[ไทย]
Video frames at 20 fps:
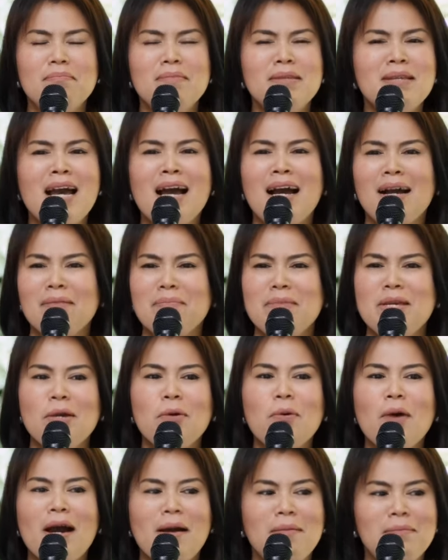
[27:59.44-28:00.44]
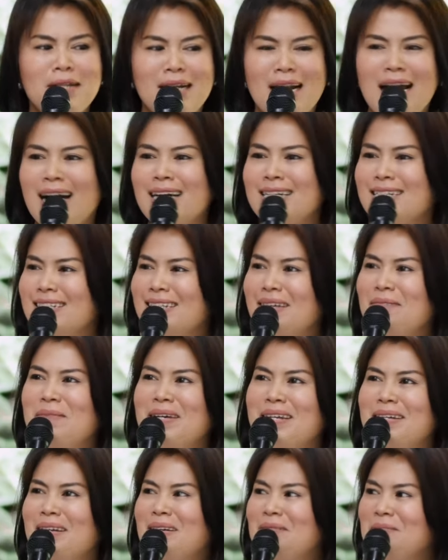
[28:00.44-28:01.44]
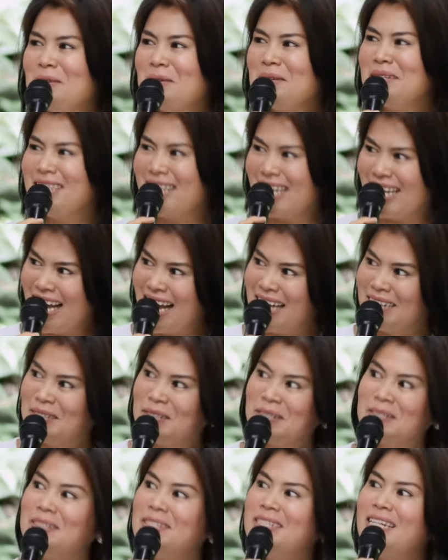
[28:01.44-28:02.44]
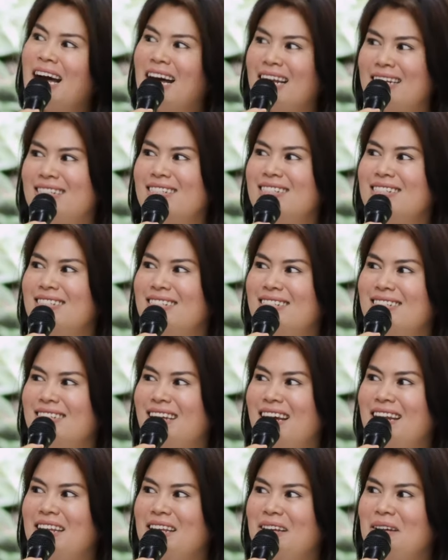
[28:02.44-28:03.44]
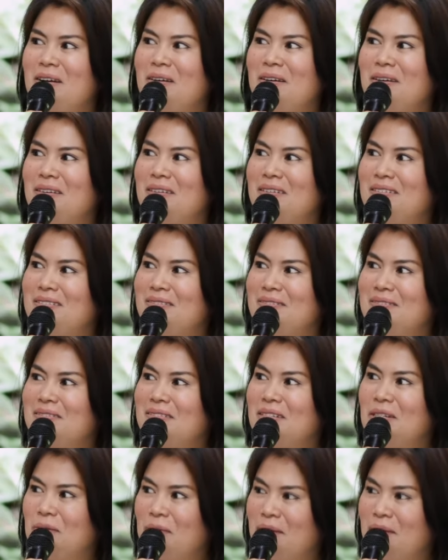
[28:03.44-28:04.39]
อยากมีความรักแต่ไม่เริ่มต้นจากการซื่อสัตย์อันนี้ก็ถือ